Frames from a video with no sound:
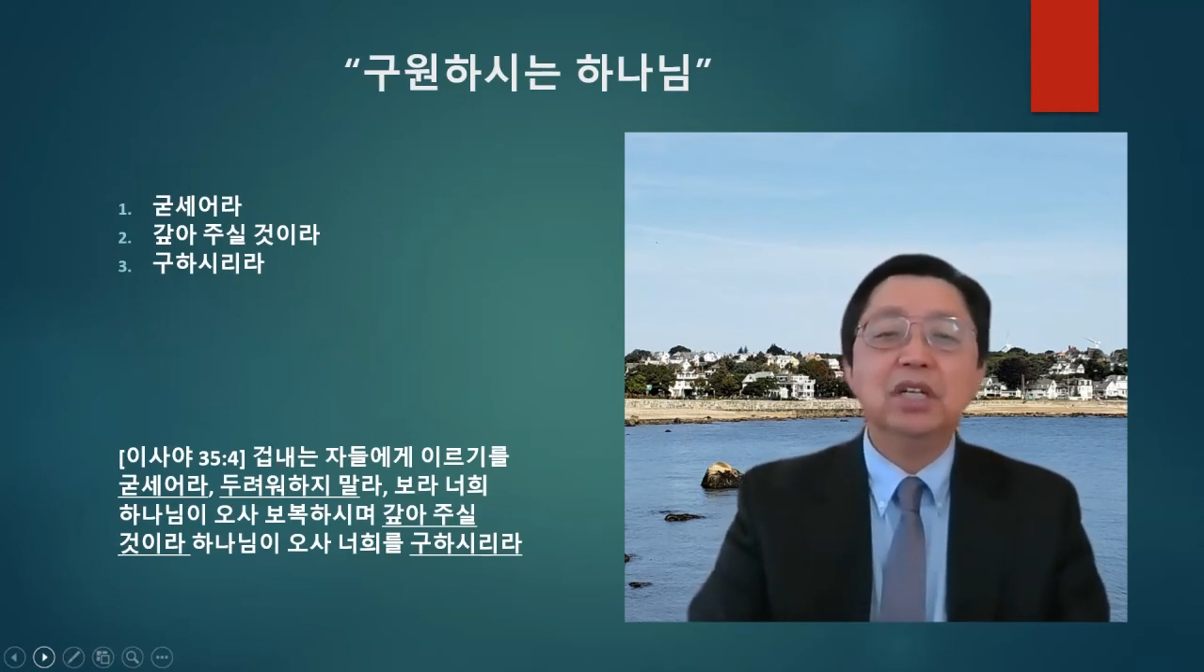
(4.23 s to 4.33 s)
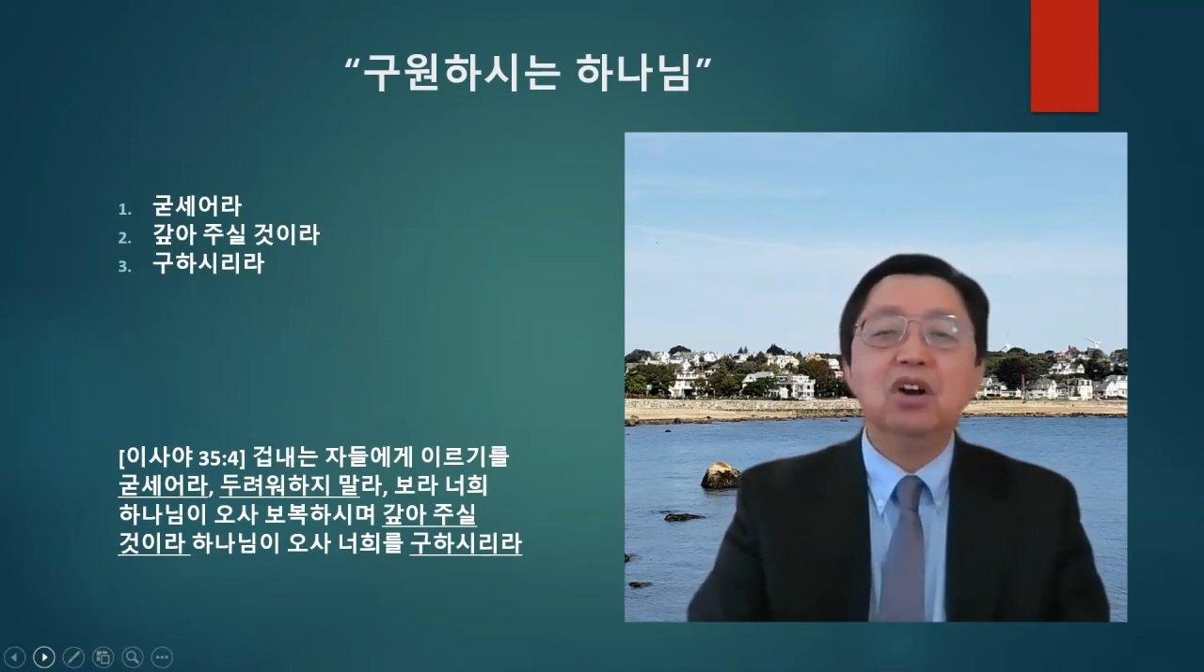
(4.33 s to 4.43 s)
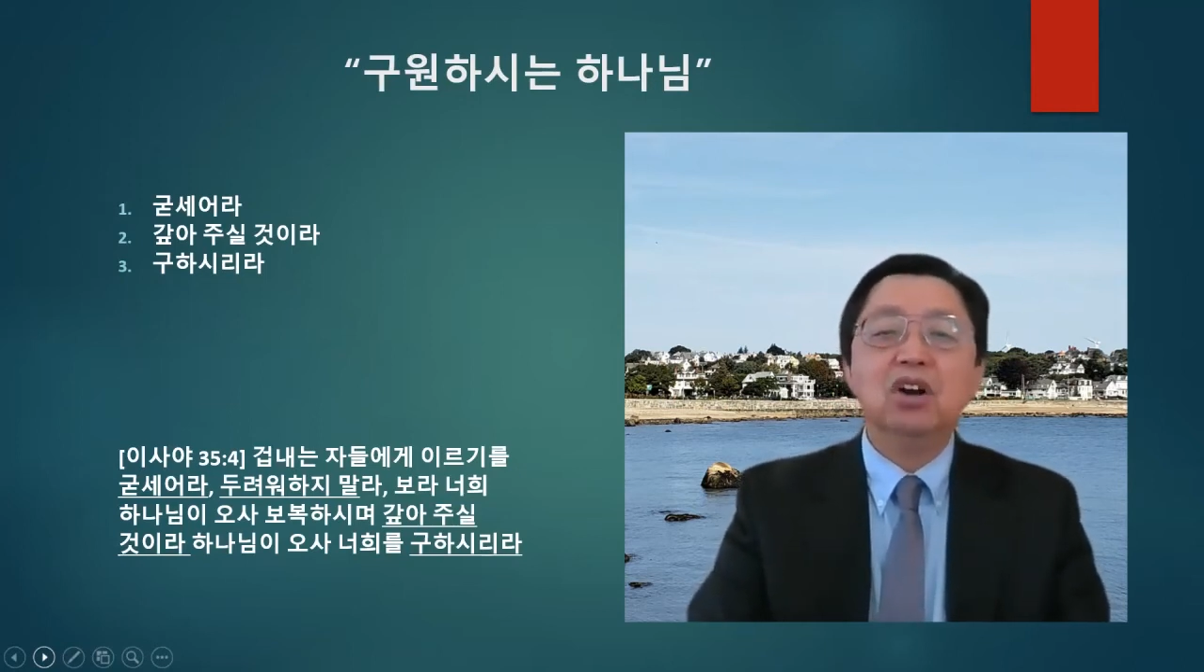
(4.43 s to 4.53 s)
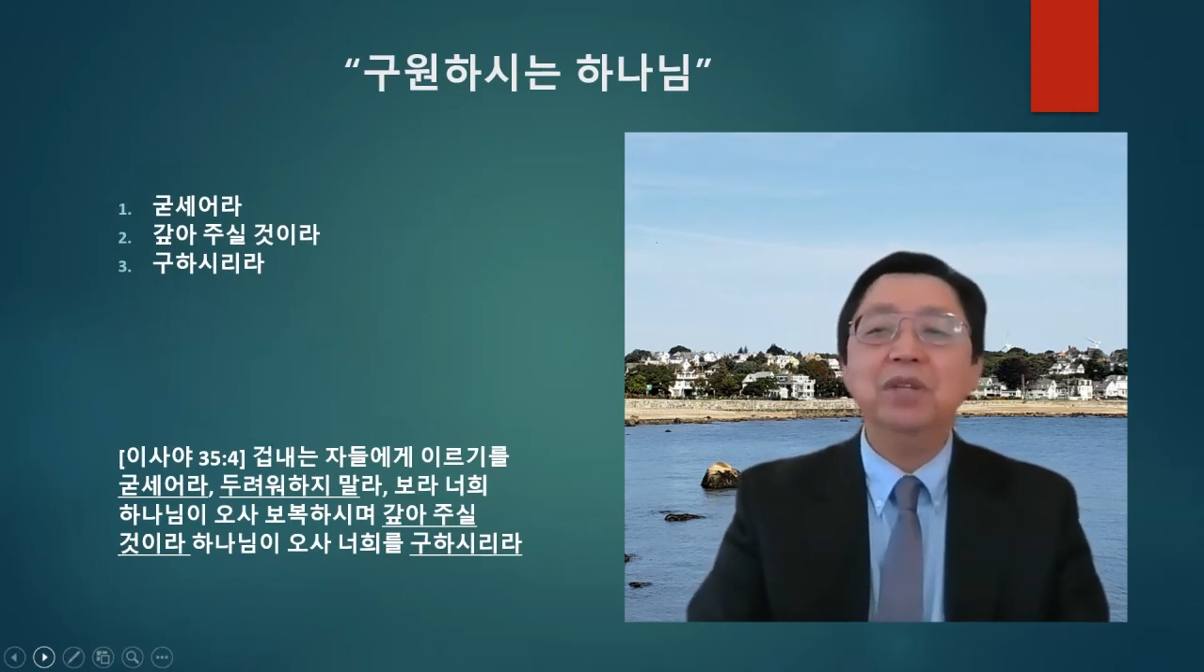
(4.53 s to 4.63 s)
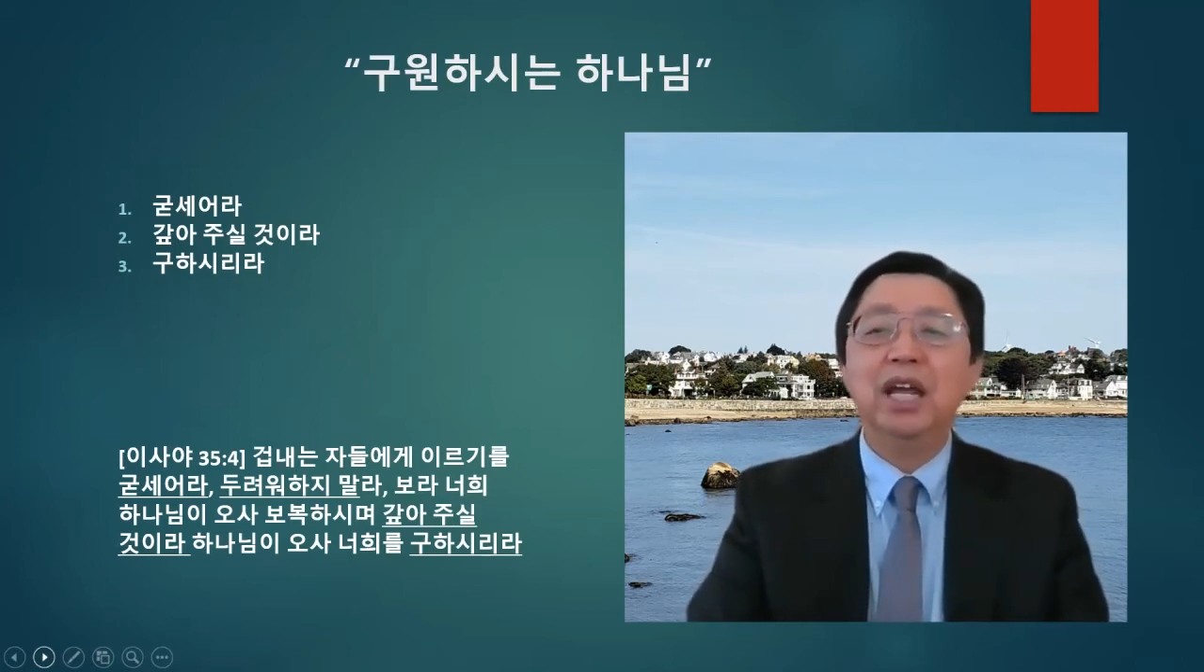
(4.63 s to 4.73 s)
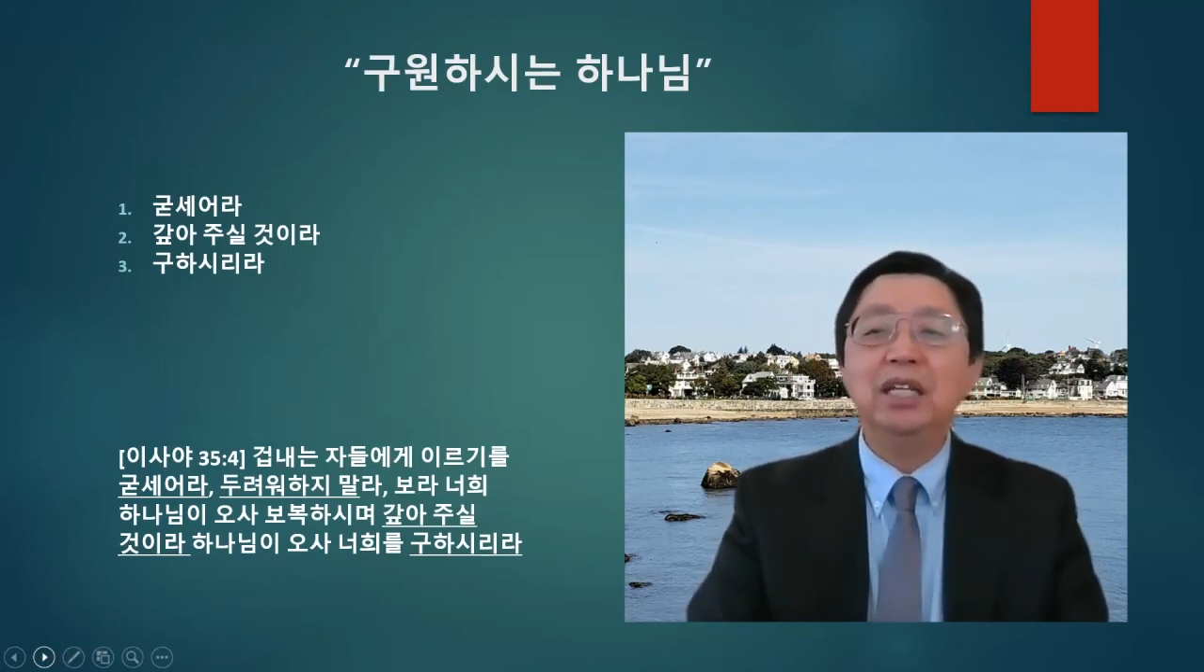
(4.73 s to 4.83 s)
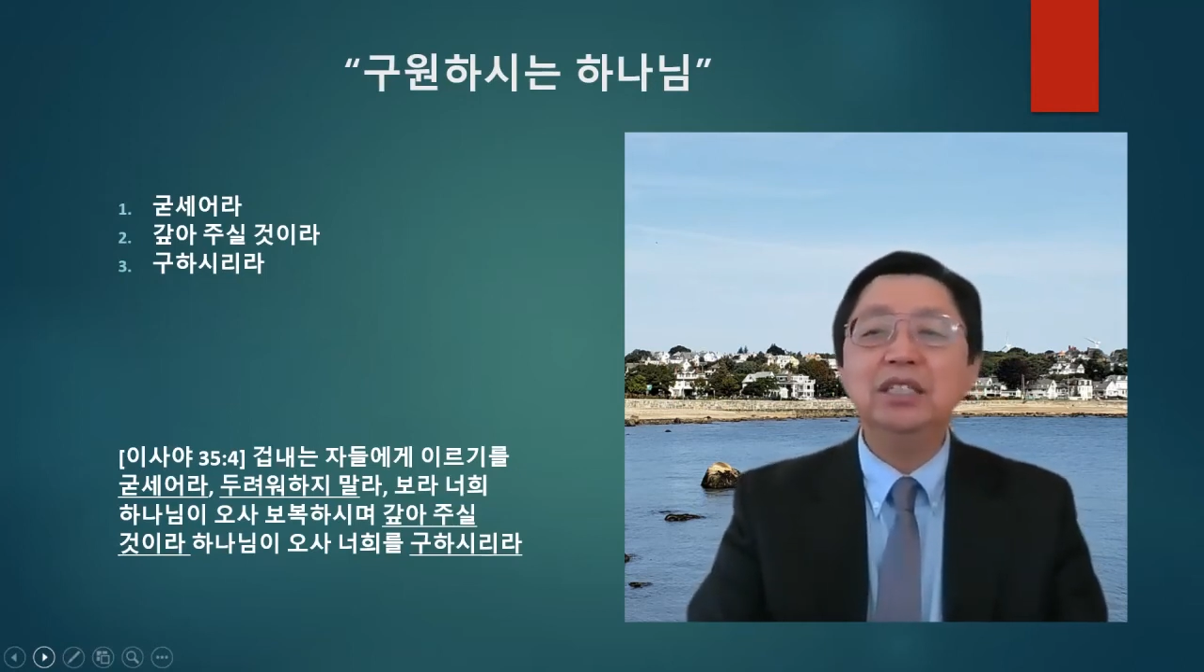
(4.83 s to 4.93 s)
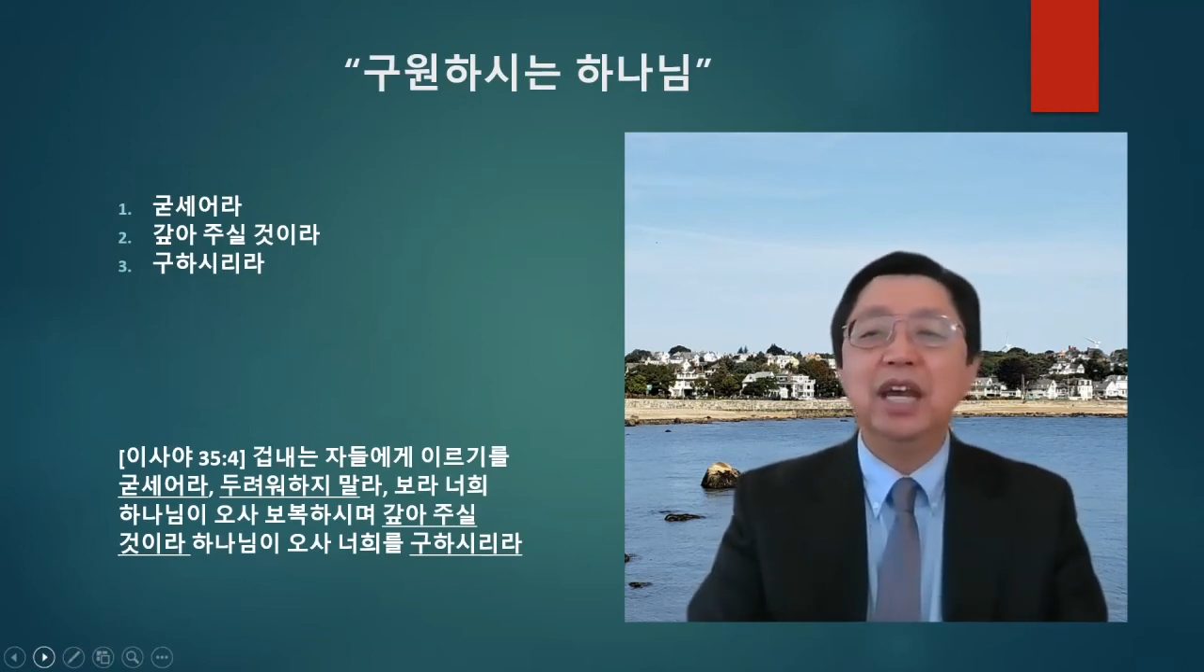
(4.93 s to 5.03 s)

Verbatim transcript: 겁내는